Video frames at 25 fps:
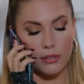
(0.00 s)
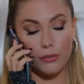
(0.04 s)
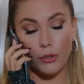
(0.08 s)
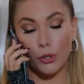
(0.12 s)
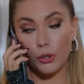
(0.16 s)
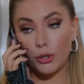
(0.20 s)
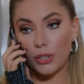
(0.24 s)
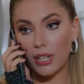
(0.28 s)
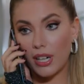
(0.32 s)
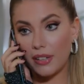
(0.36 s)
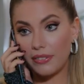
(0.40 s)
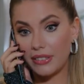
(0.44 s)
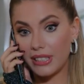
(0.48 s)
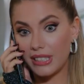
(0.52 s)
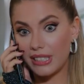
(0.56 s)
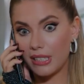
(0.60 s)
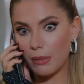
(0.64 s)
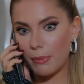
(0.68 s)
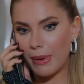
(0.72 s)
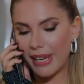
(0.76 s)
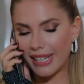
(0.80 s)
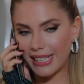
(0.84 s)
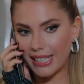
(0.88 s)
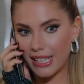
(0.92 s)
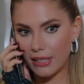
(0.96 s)
Fotoğrafları
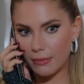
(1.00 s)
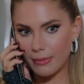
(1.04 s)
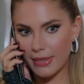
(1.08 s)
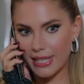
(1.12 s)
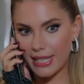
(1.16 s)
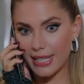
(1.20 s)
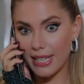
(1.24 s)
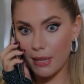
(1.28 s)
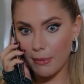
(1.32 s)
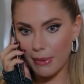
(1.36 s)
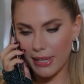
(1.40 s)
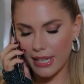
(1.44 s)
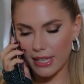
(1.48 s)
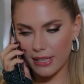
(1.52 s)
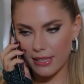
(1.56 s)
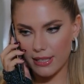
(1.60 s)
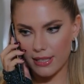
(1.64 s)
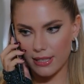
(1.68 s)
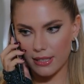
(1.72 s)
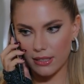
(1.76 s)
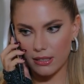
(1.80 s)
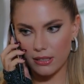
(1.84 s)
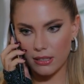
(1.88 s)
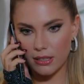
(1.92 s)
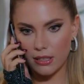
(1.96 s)
da bekletmesin, hemen
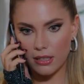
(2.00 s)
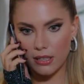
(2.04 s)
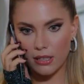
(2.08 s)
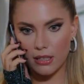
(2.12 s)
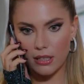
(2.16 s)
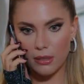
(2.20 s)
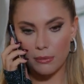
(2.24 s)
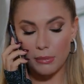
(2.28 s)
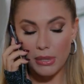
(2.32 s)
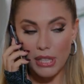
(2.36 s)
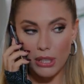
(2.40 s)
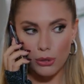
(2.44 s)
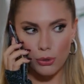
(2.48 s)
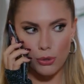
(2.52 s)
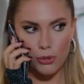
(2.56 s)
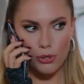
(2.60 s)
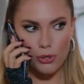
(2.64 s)
atsın. Bir an